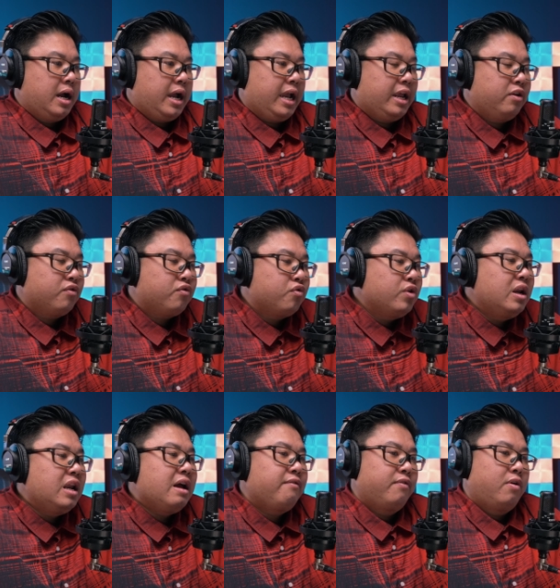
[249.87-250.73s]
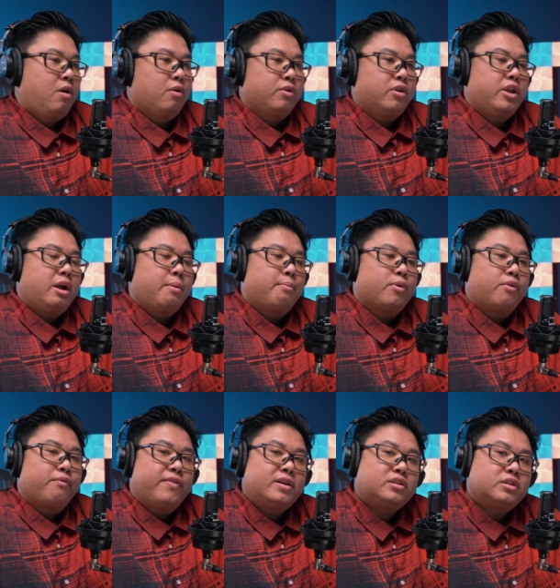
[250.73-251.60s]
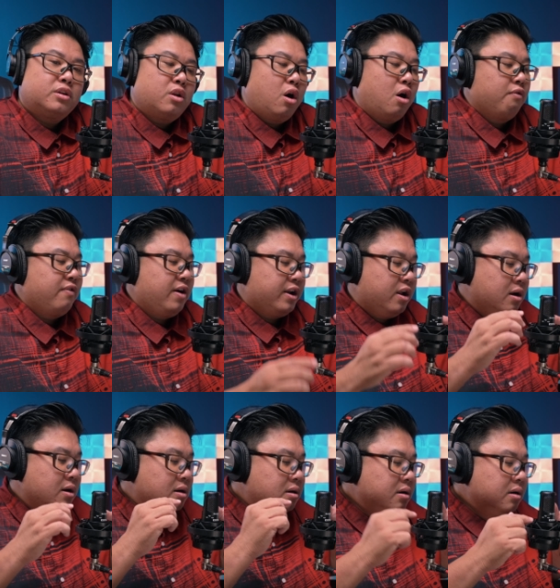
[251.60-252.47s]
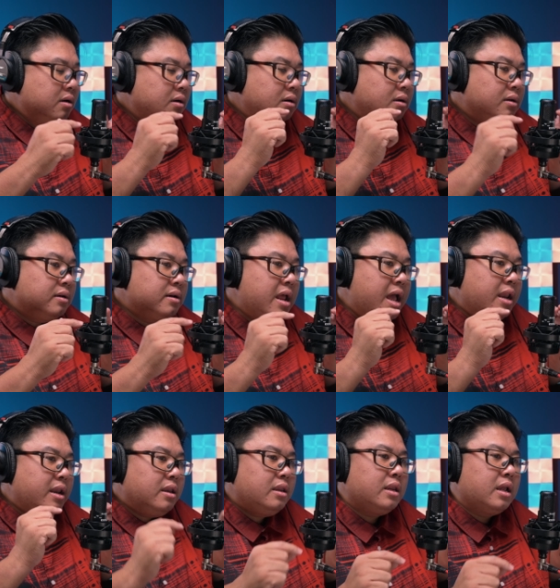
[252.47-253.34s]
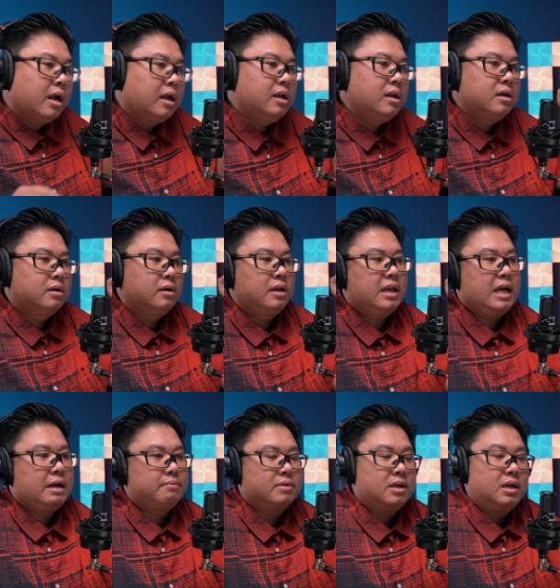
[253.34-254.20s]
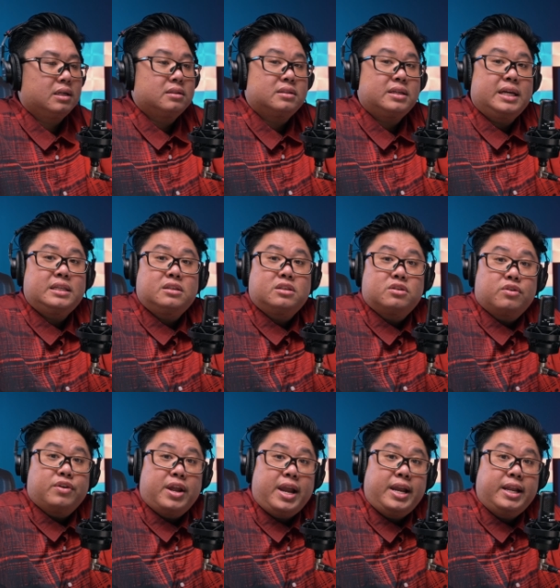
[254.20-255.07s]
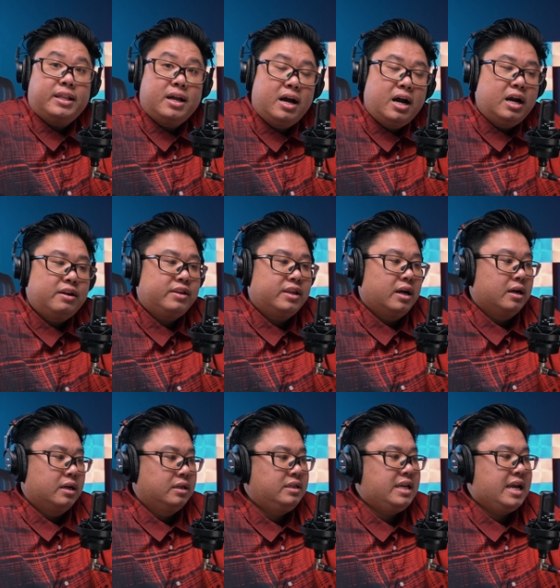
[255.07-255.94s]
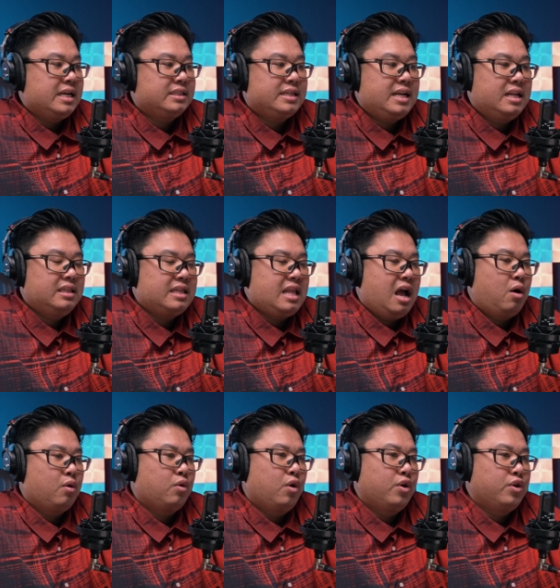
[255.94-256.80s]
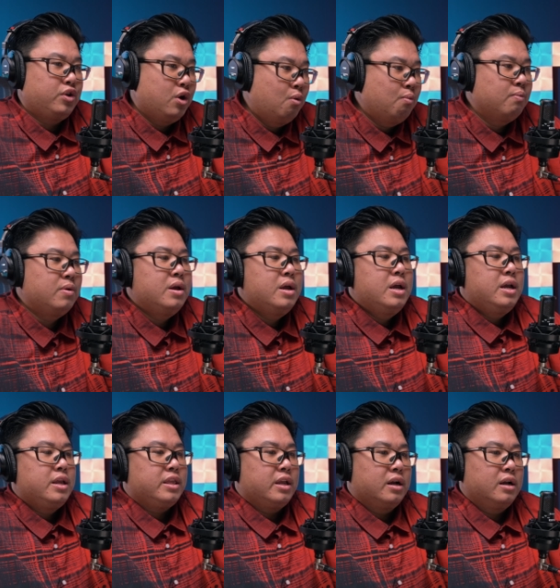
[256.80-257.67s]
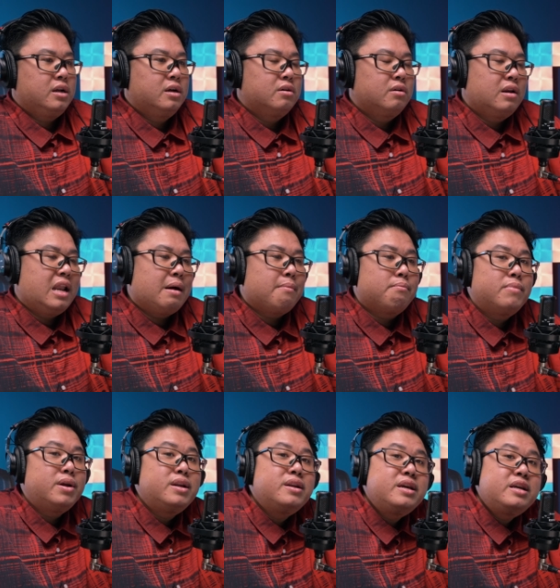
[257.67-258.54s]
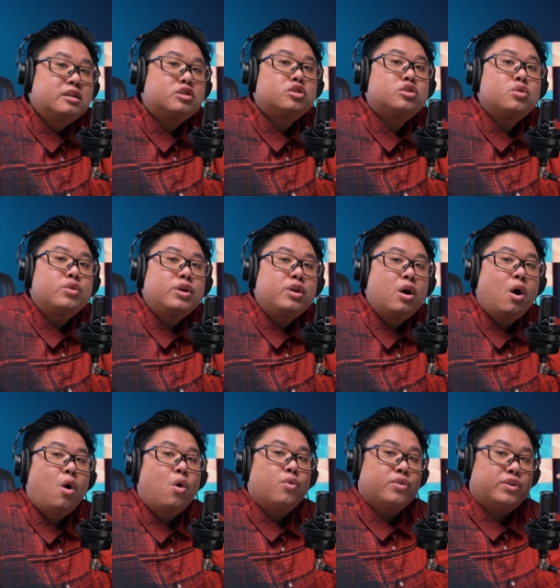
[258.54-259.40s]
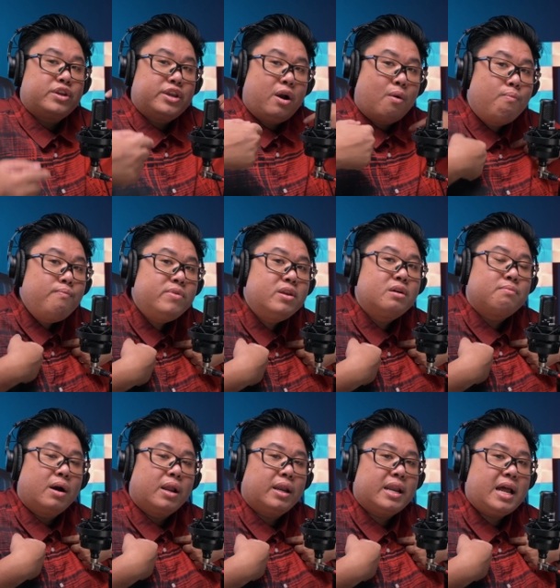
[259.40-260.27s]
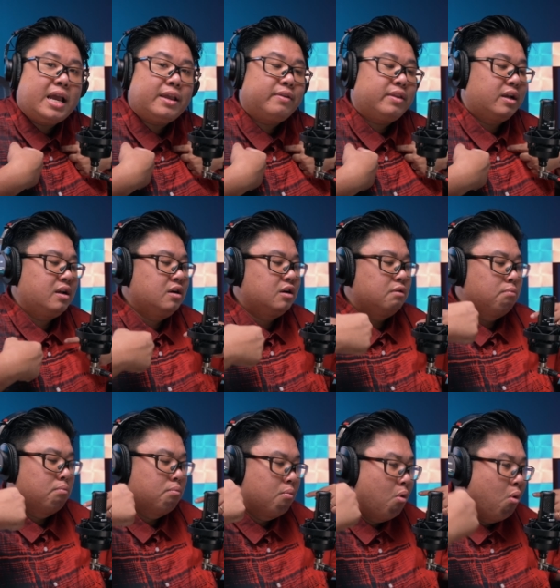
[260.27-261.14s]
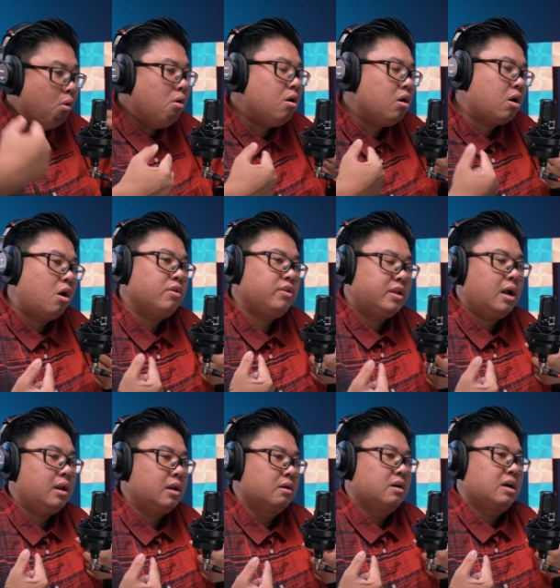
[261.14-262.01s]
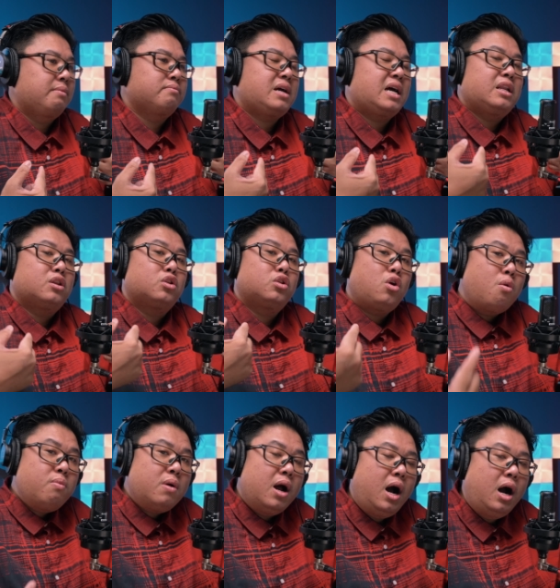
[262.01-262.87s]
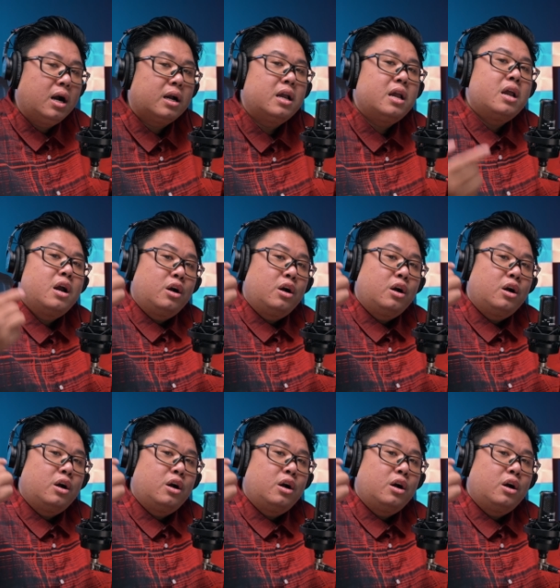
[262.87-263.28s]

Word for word: entry level cho dòng professional và nó hướng đến những người làm content creator, những nhà sáng tạo nội dung, những người làm mini studio giống như mình đây, những người muốn có chất lượng âm thanh tốt hơn